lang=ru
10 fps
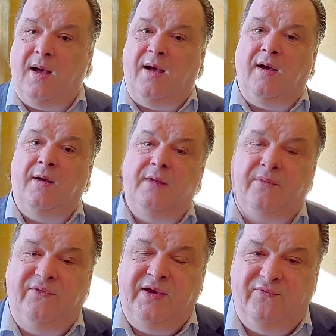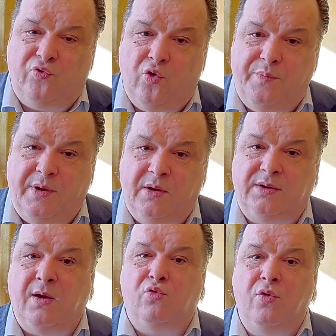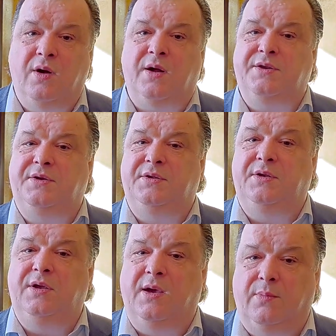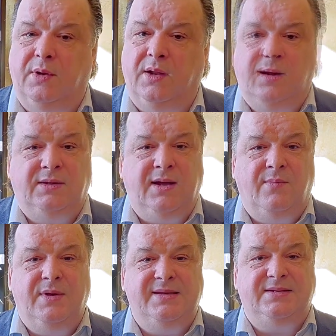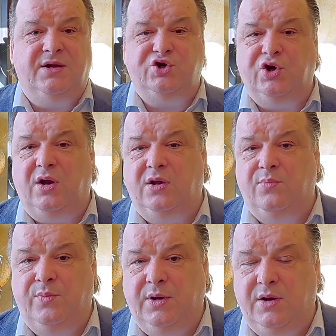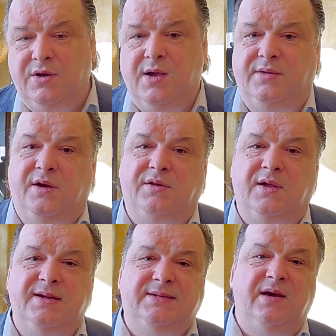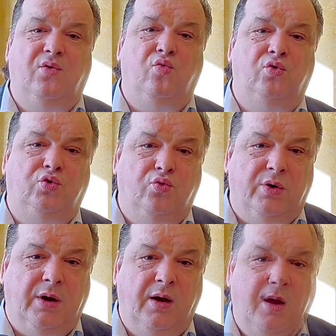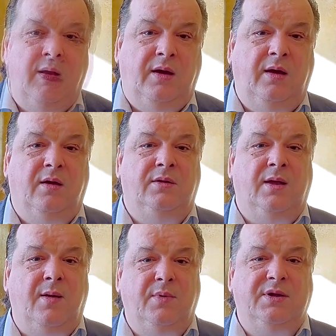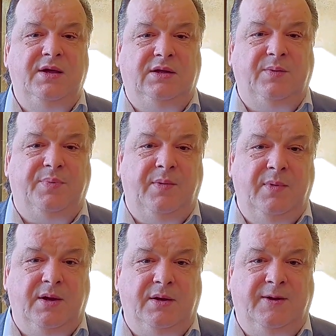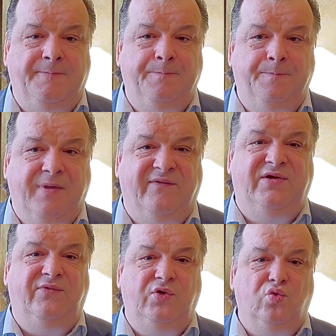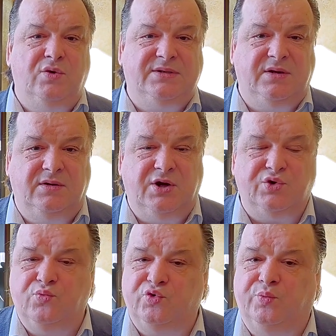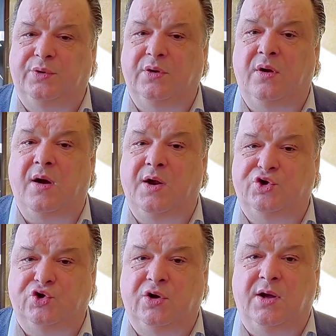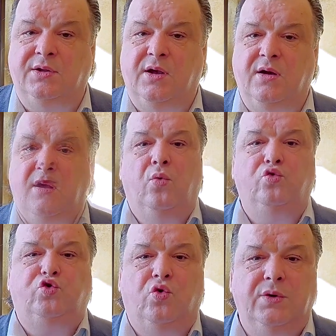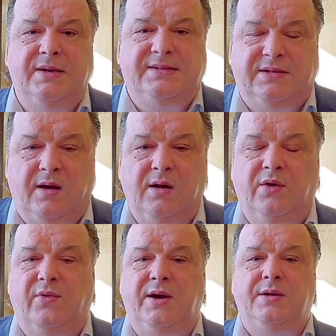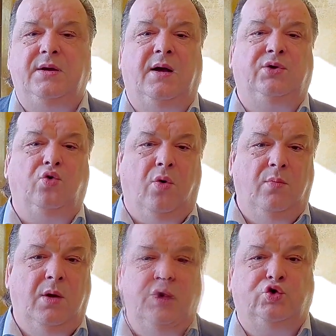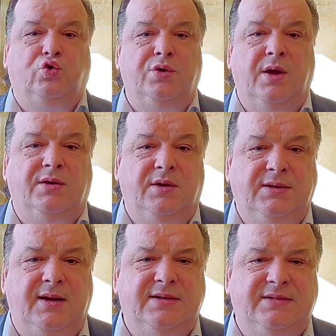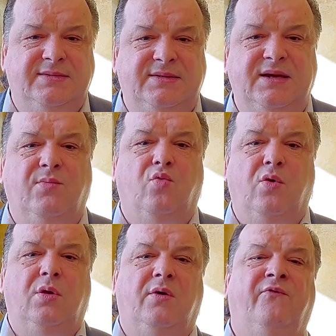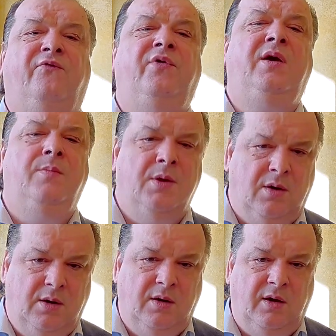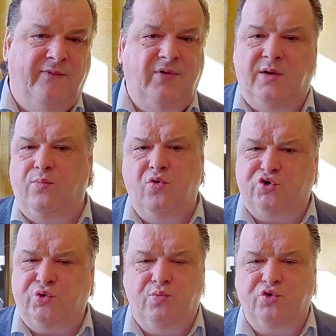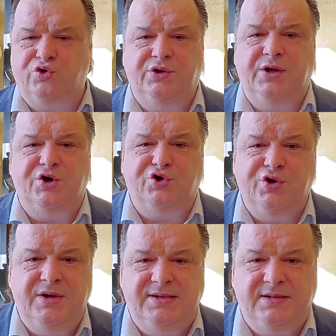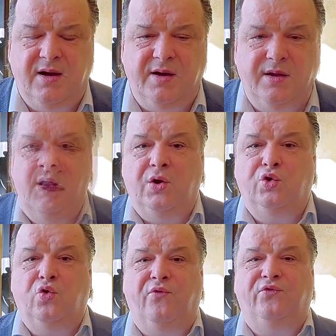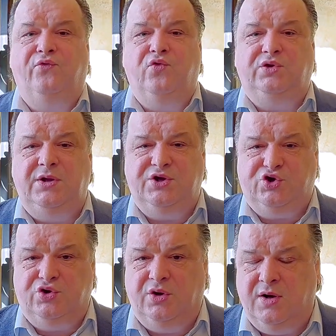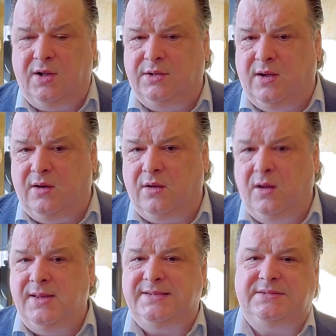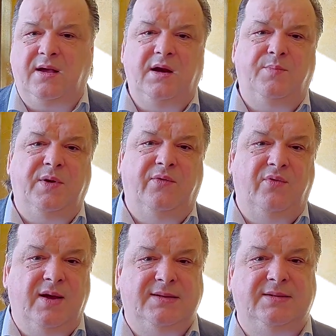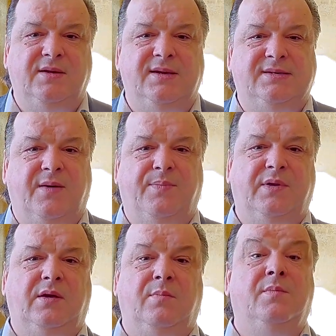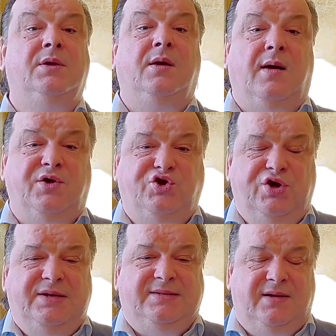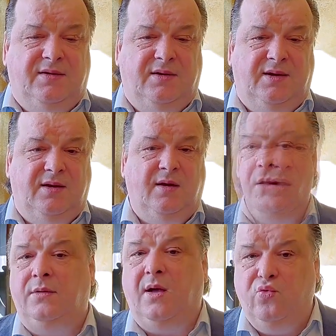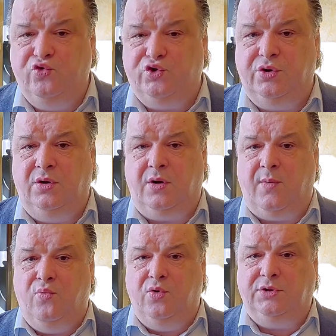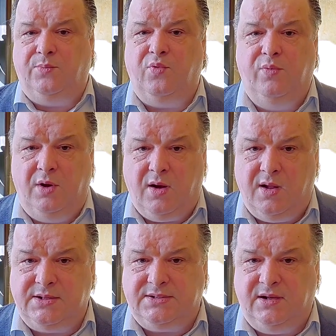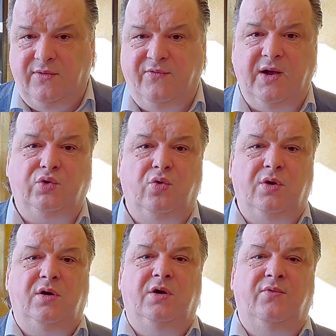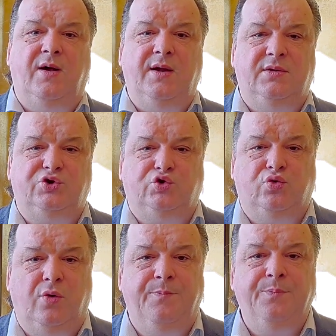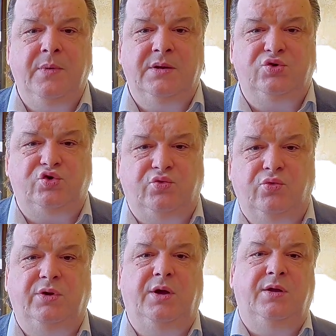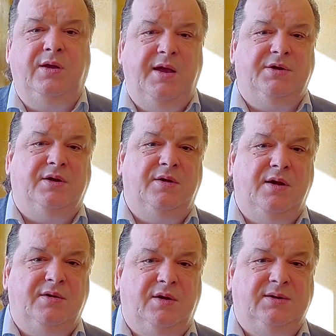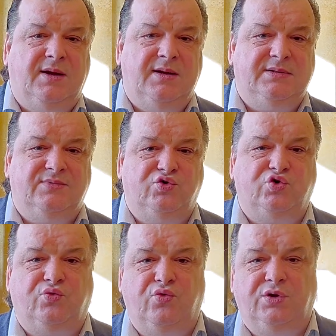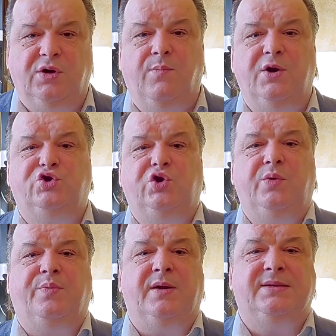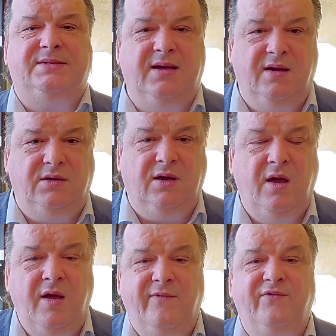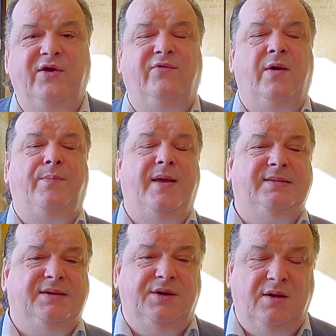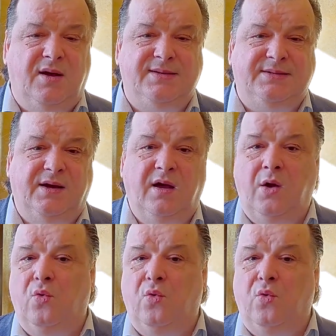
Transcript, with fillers: А в Европе такой картины не было. Там изначально были неандертальские культуры, и нам где-то примерно в 90-х, даже, может быть, раньше годах, ученые стали говорить о том, что неандертальцы все, мол, вымерли, и вы их больше можете даже не искать. Но в 2000-х годах стали появляться на Западе многочисленные научные работы, публикации, в которых говорилось, что Существует генетика неандертальцев, существуют их большие проценты в европейской нации.